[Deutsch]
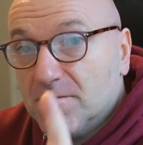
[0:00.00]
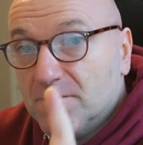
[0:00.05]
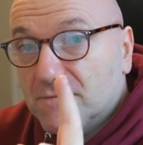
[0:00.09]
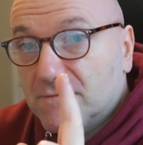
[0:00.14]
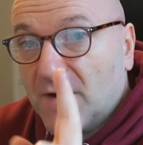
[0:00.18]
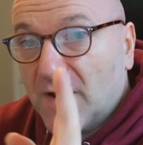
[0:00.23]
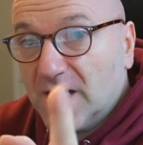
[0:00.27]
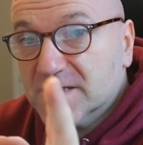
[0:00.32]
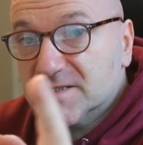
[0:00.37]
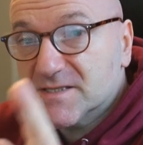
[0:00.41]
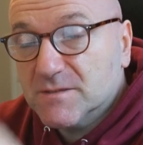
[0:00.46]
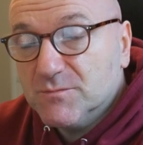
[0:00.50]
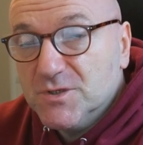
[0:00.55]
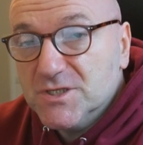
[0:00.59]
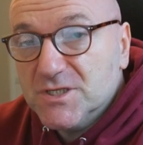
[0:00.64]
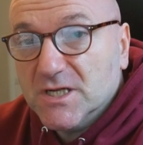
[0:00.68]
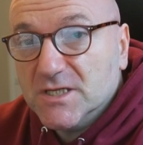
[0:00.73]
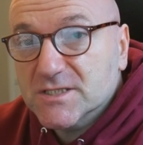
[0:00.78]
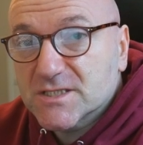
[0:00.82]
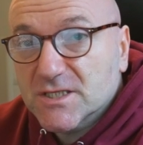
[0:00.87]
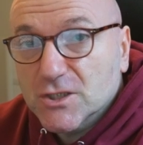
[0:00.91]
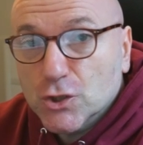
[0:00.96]
Falls ihr
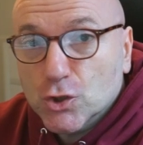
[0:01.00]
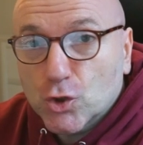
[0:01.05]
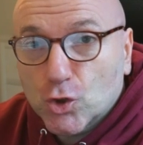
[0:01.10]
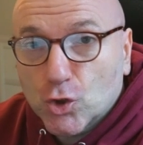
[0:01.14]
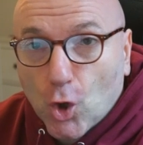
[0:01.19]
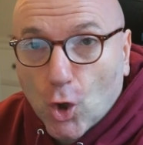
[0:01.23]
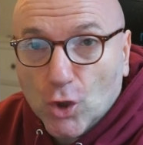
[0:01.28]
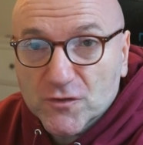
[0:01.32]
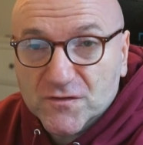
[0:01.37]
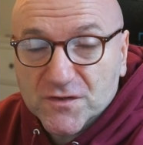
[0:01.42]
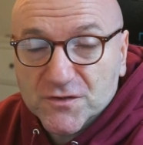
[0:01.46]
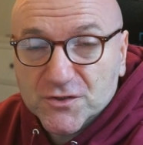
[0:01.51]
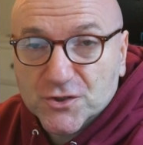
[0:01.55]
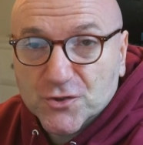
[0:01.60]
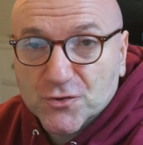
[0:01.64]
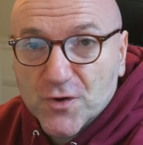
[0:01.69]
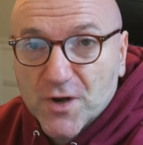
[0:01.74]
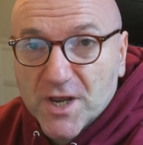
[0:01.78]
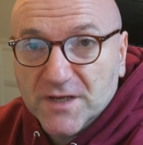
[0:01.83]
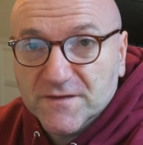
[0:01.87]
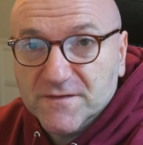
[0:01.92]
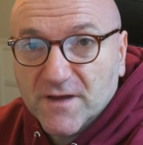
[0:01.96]
mich als Content
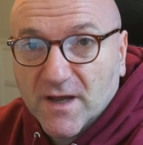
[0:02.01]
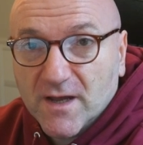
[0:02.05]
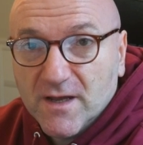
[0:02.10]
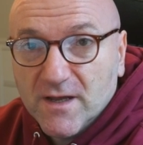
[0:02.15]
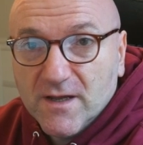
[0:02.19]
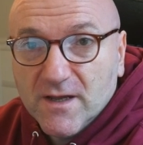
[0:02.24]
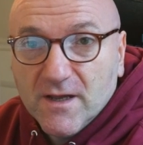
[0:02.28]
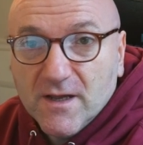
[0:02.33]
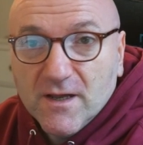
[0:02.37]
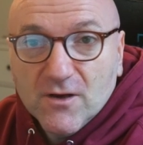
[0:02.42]
Creator